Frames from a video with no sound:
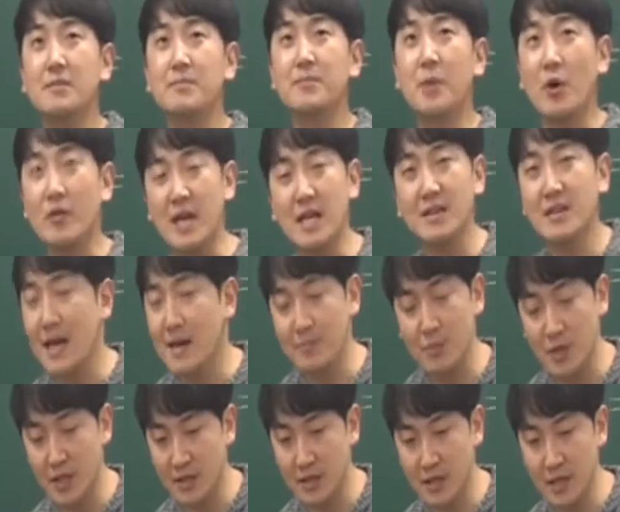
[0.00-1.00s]
변한다 안
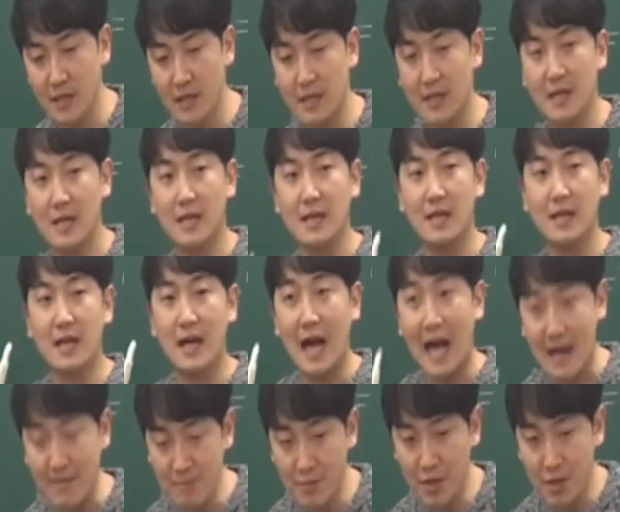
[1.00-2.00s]
변한다?
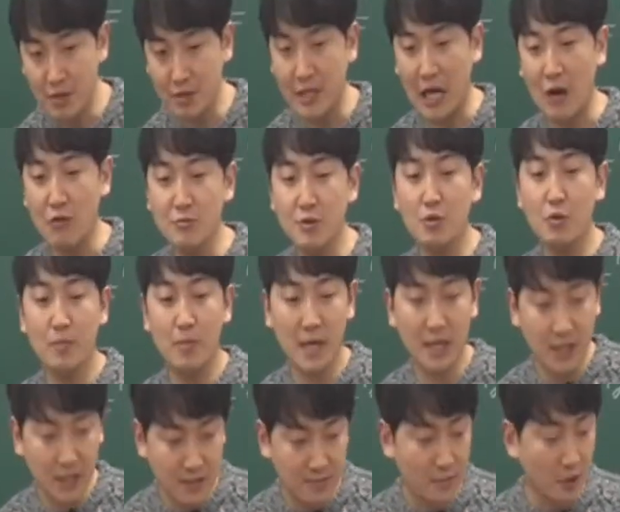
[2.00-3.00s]
안 변해요. 다음이
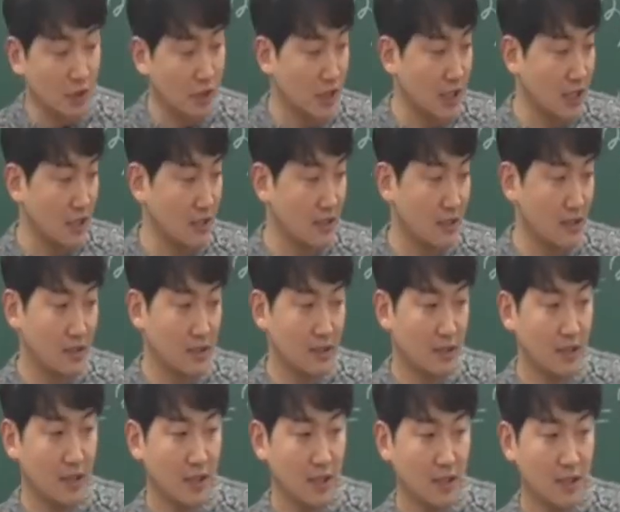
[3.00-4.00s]
곱하기 1은 몇이야?
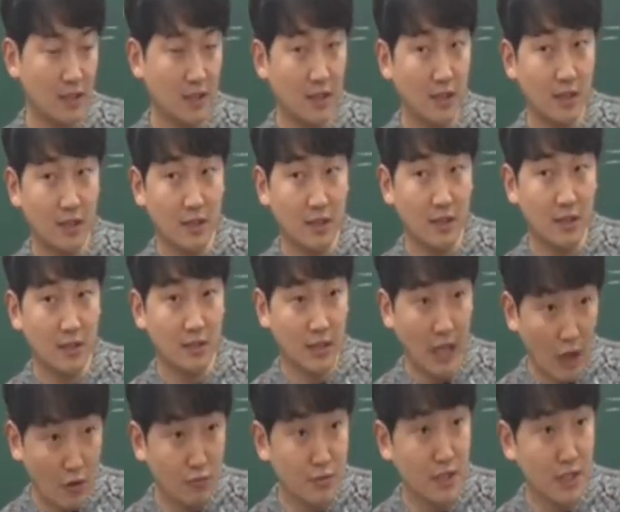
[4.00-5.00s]

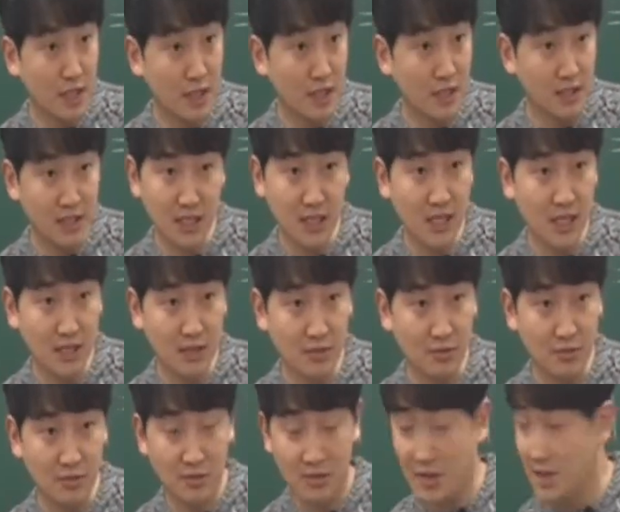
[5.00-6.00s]
다음이잖아. 그지? 1이
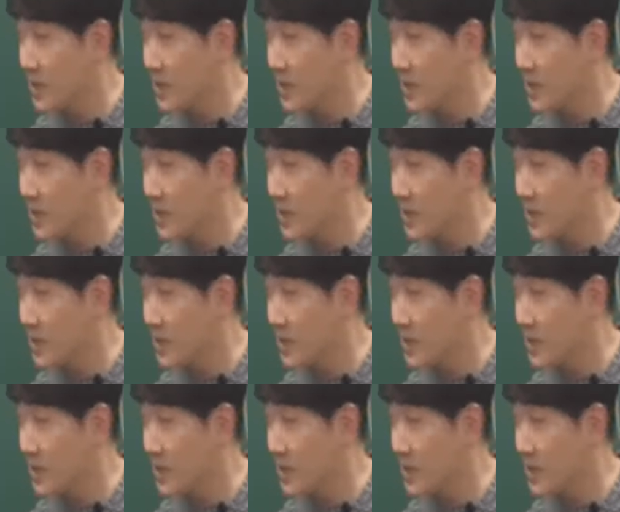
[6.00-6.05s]
아니고